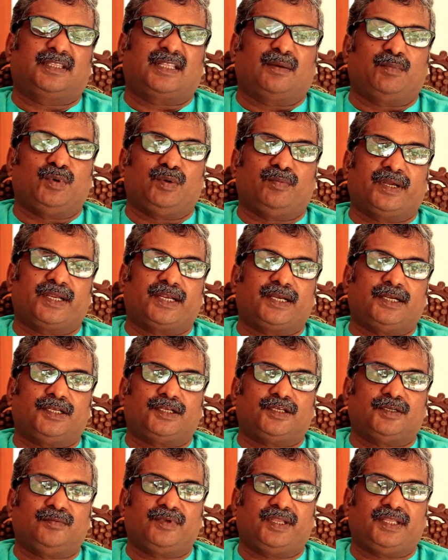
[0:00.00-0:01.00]
தமிழ்
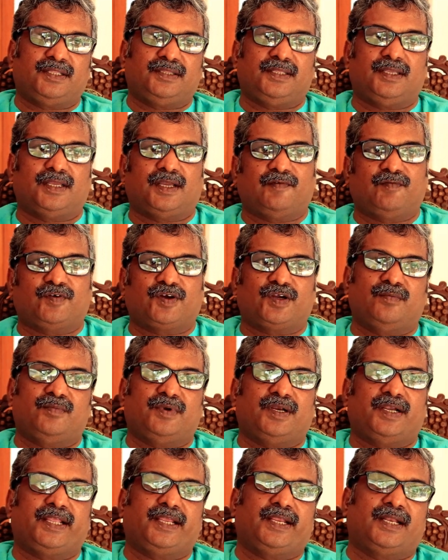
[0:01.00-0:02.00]
மக்களுக்கும் இந்தியாவுக்கும்
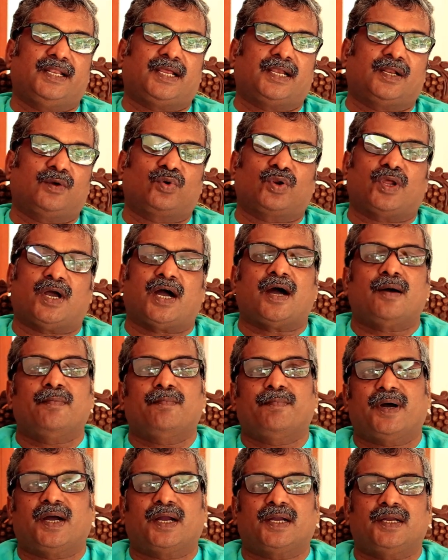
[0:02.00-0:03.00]
இடையிலான ஒரு
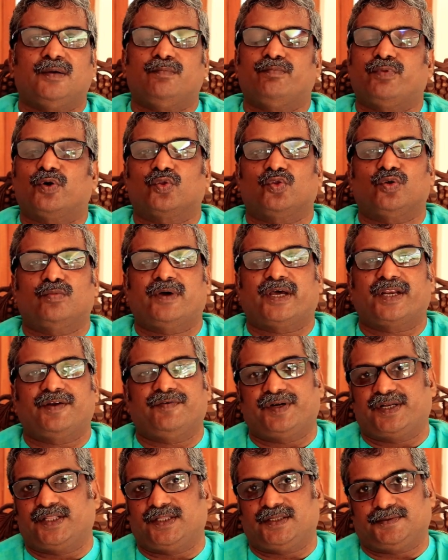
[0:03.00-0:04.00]
ஆப்பாக இப்பொழுதும்
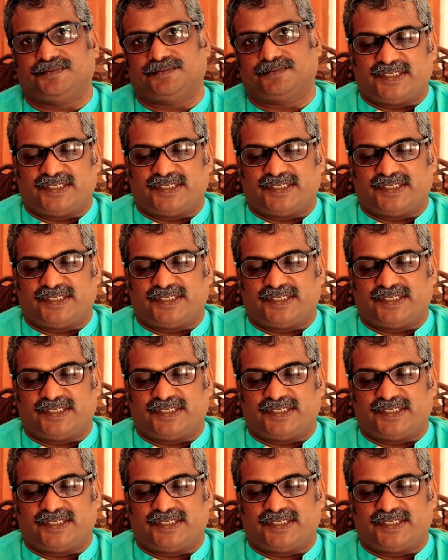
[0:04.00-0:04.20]
மாறிவிட்டது